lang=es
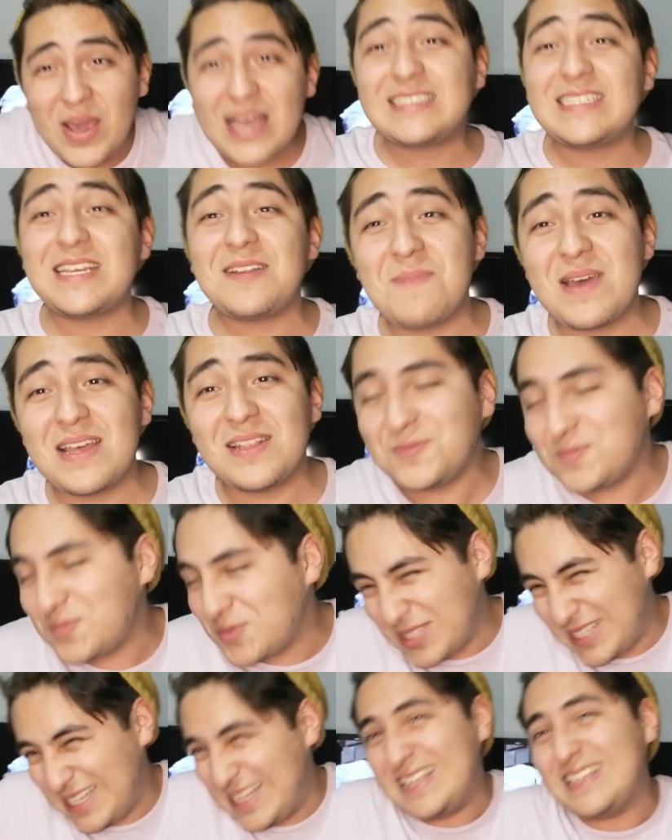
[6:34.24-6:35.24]
Pues hermanos,
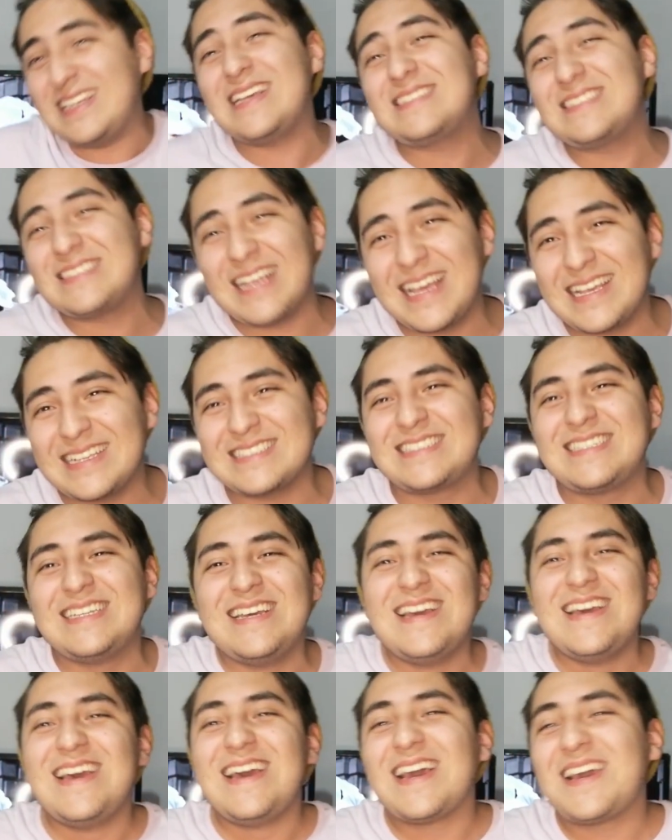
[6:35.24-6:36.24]
pues, es,
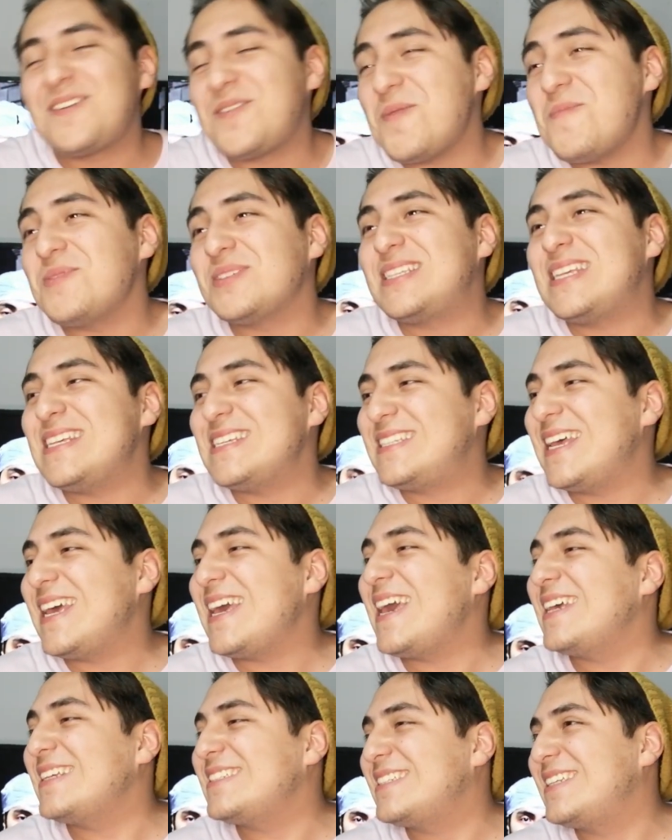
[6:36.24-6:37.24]
¿Cómo se
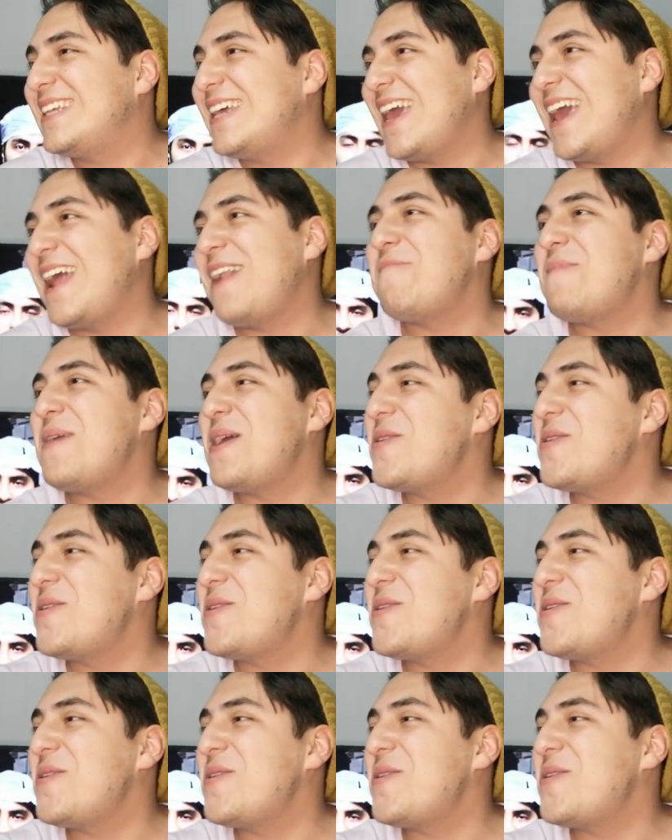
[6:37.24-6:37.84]
dice? Es el